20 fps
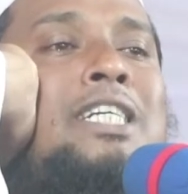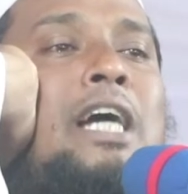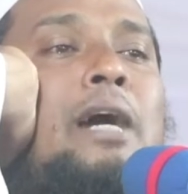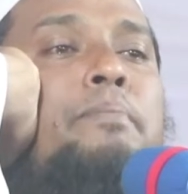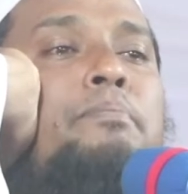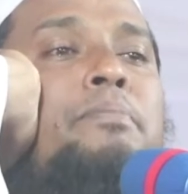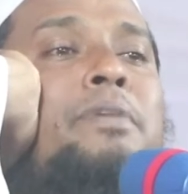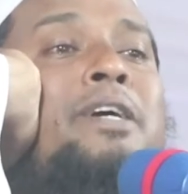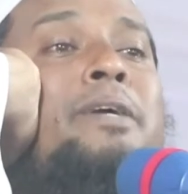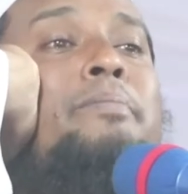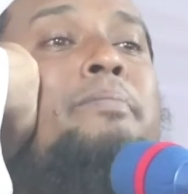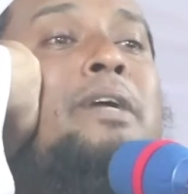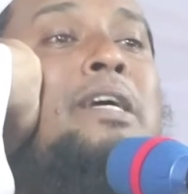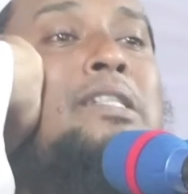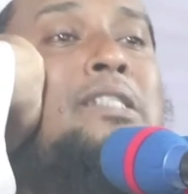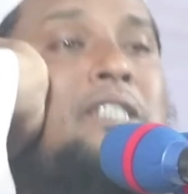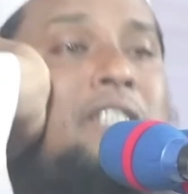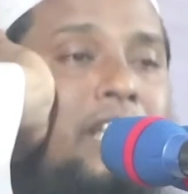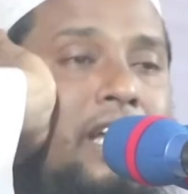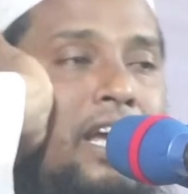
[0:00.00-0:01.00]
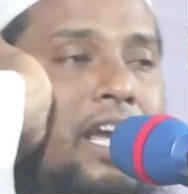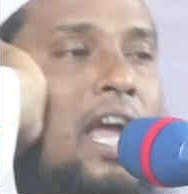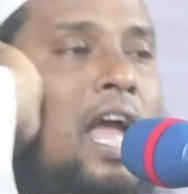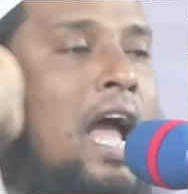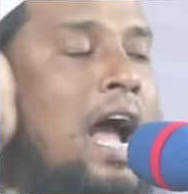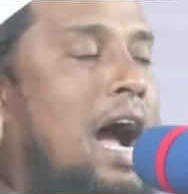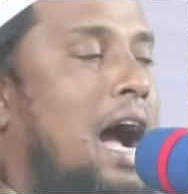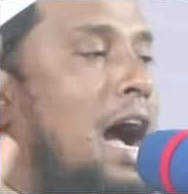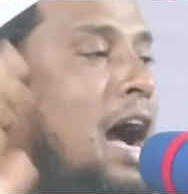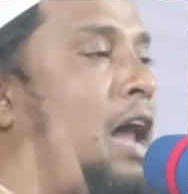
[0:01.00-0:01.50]
সামনের ব্রেঞ্চে
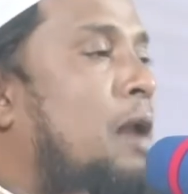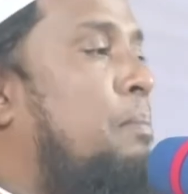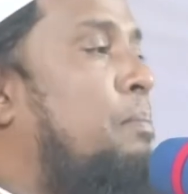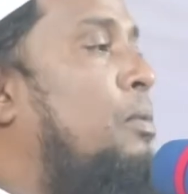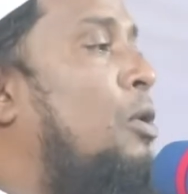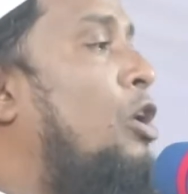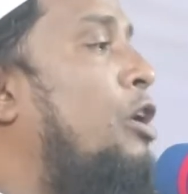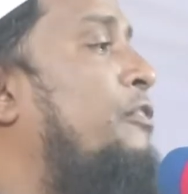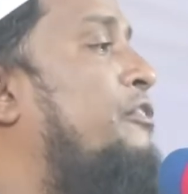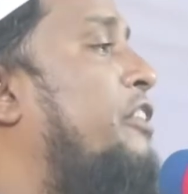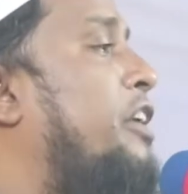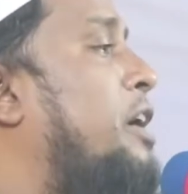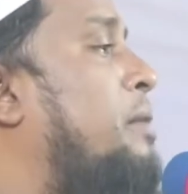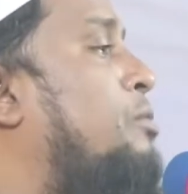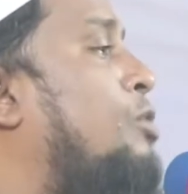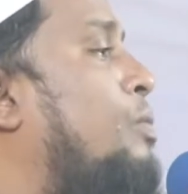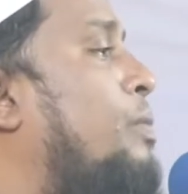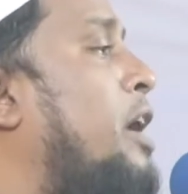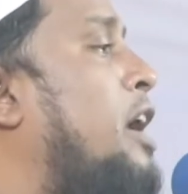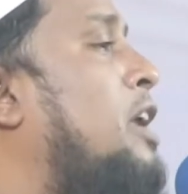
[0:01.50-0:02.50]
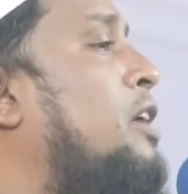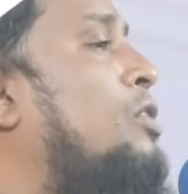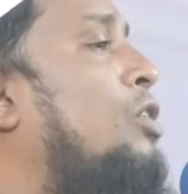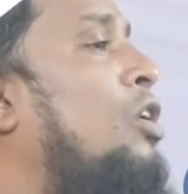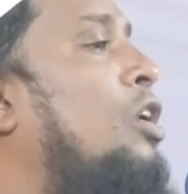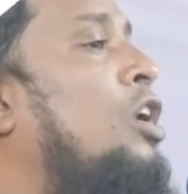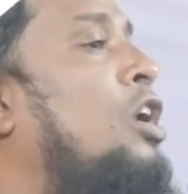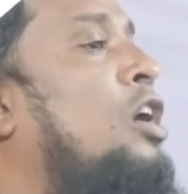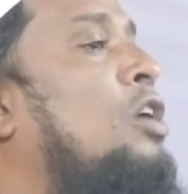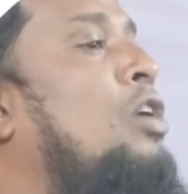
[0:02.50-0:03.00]
আর বয়ফ্রেন্ড মোবাইল
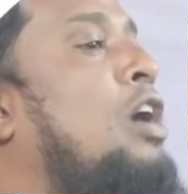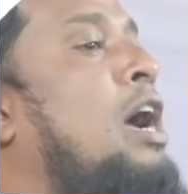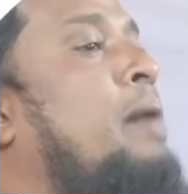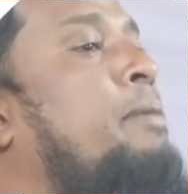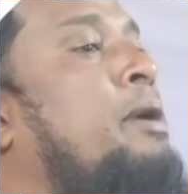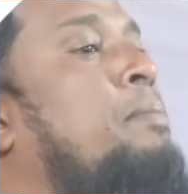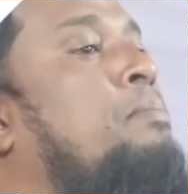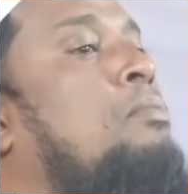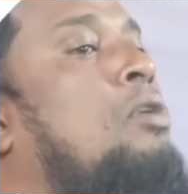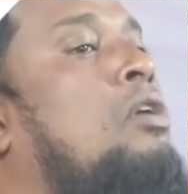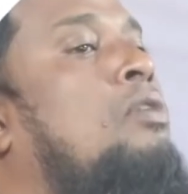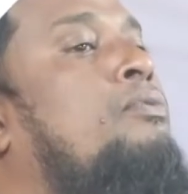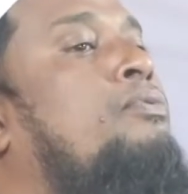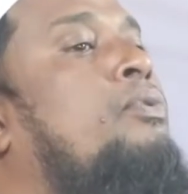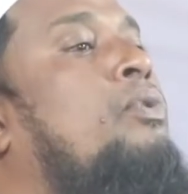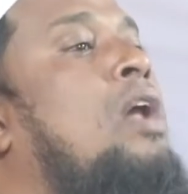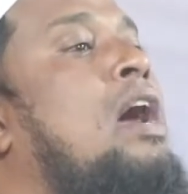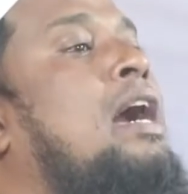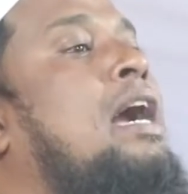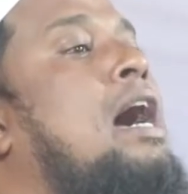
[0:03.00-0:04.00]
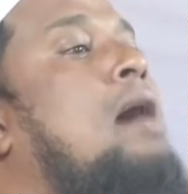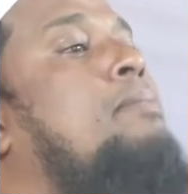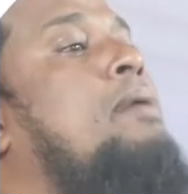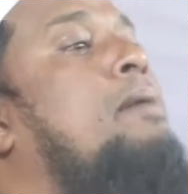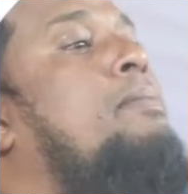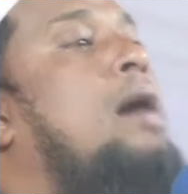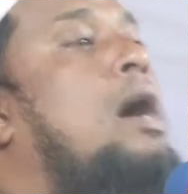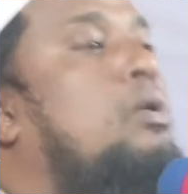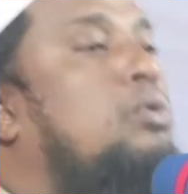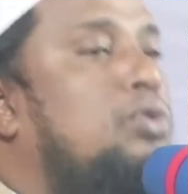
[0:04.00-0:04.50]
করলে কয় আমি মনফুরা
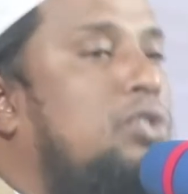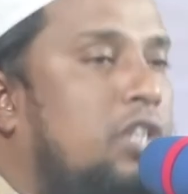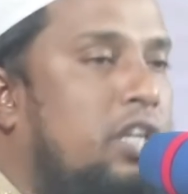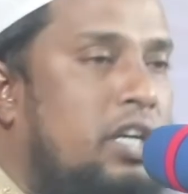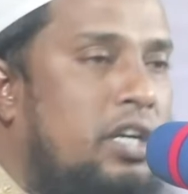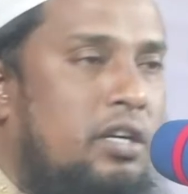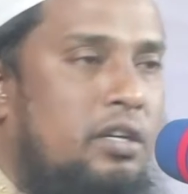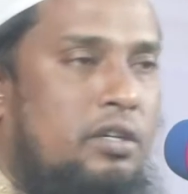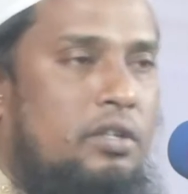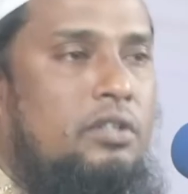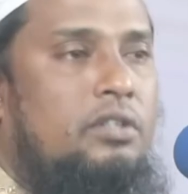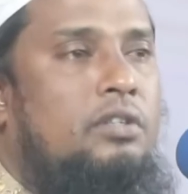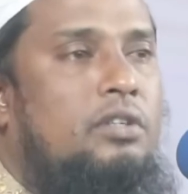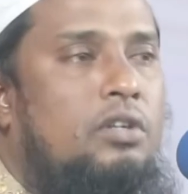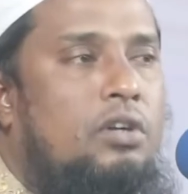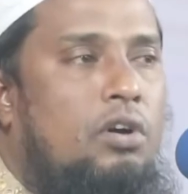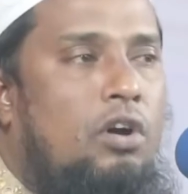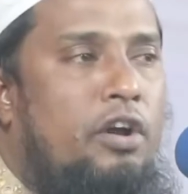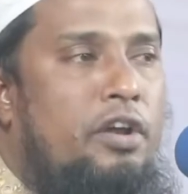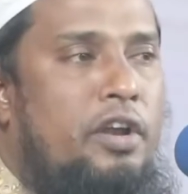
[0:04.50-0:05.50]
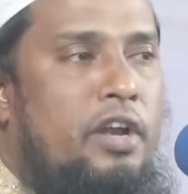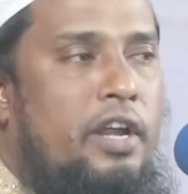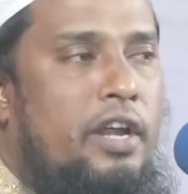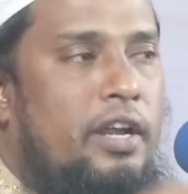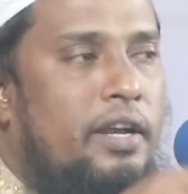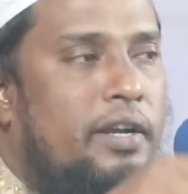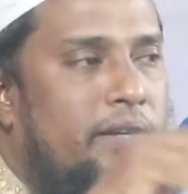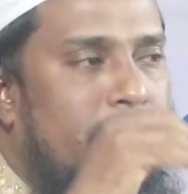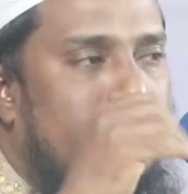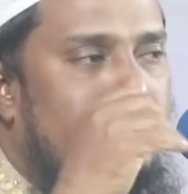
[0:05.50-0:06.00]
কাবাব হাউসে কয়নি
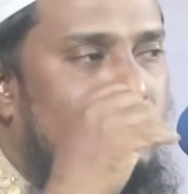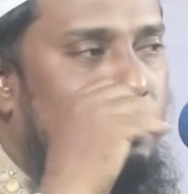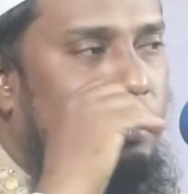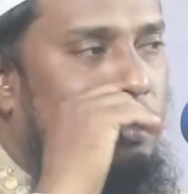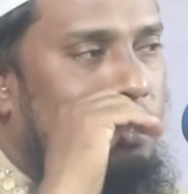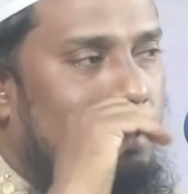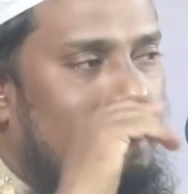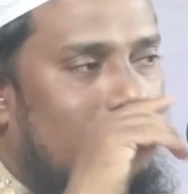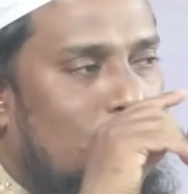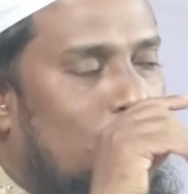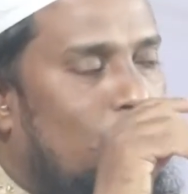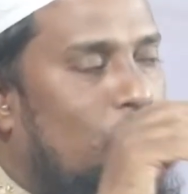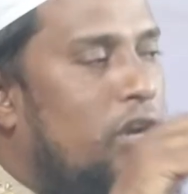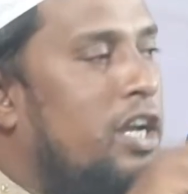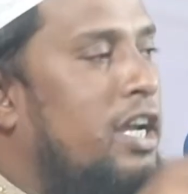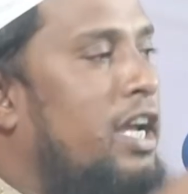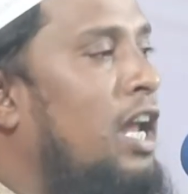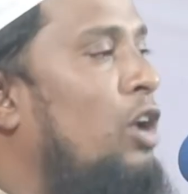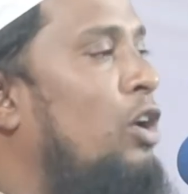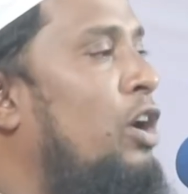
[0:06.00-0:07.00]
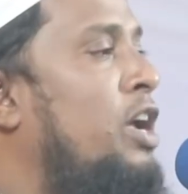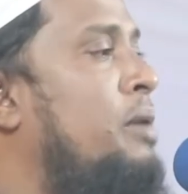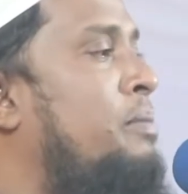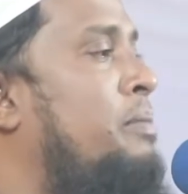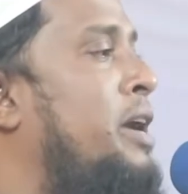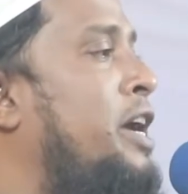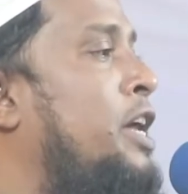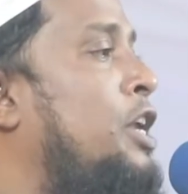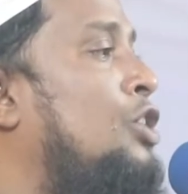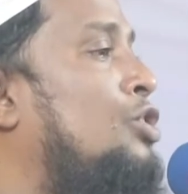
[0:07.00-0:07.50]
কই গেল এই
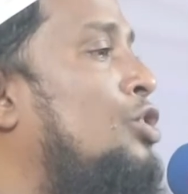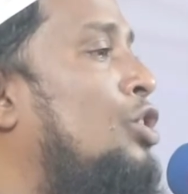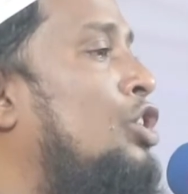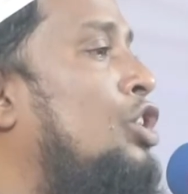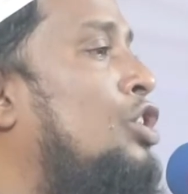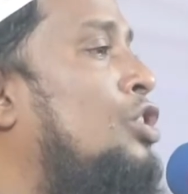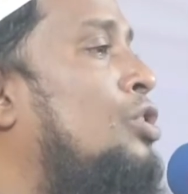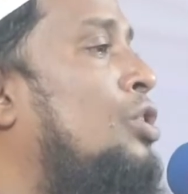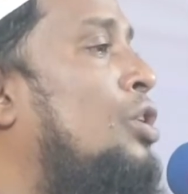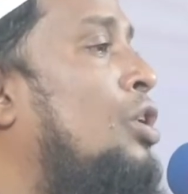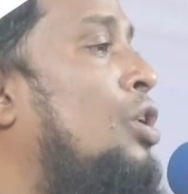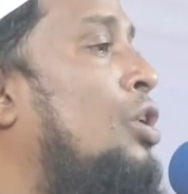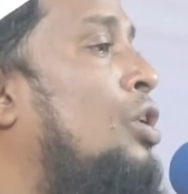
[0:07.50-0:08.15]
মেয়ের চরিত্র